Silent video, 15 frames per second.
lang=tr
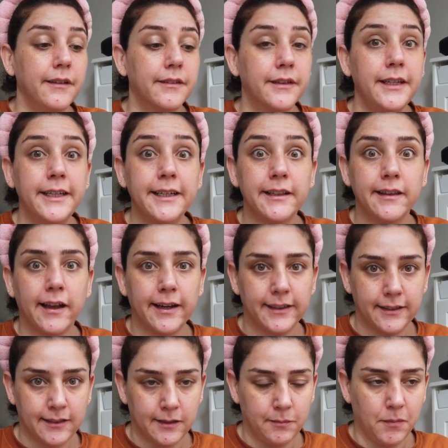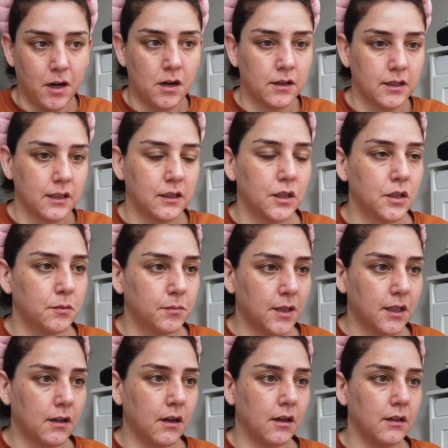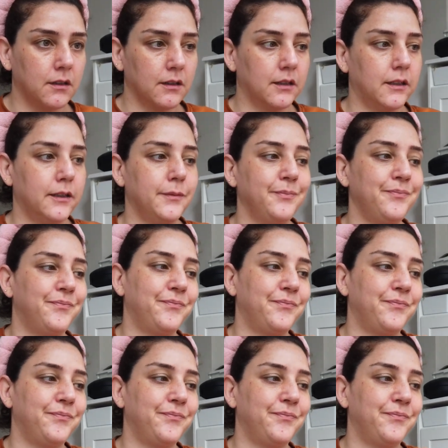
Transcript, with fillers: ring light'ım arkadaşımda kaldı.